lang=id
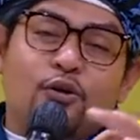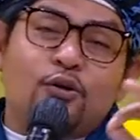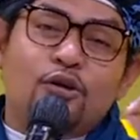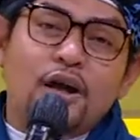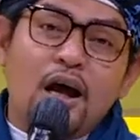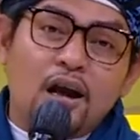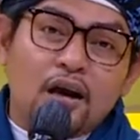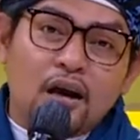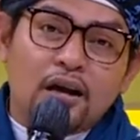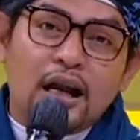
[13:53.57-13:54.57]
kulul
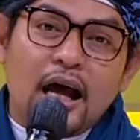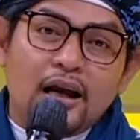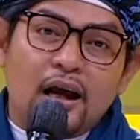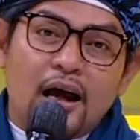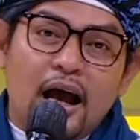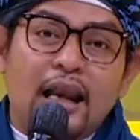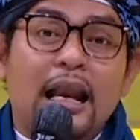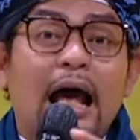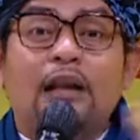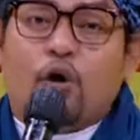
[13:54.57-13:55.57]
nar nar al
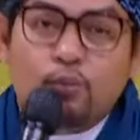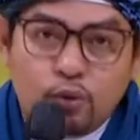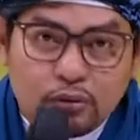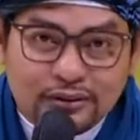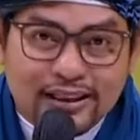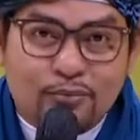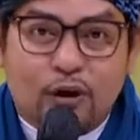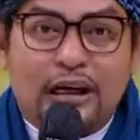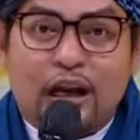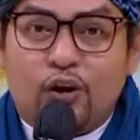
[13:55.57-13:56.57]
hatobu ya
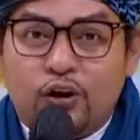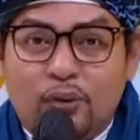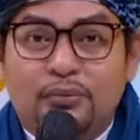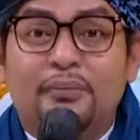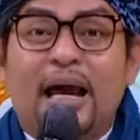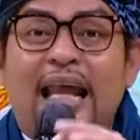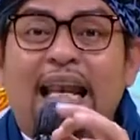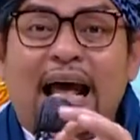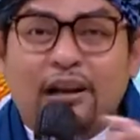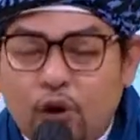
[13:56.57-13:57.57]
bukan al khotob tapi al
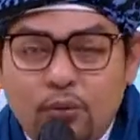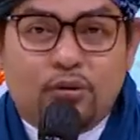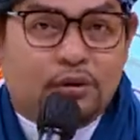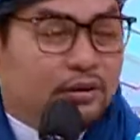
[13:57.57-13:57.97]
hatobu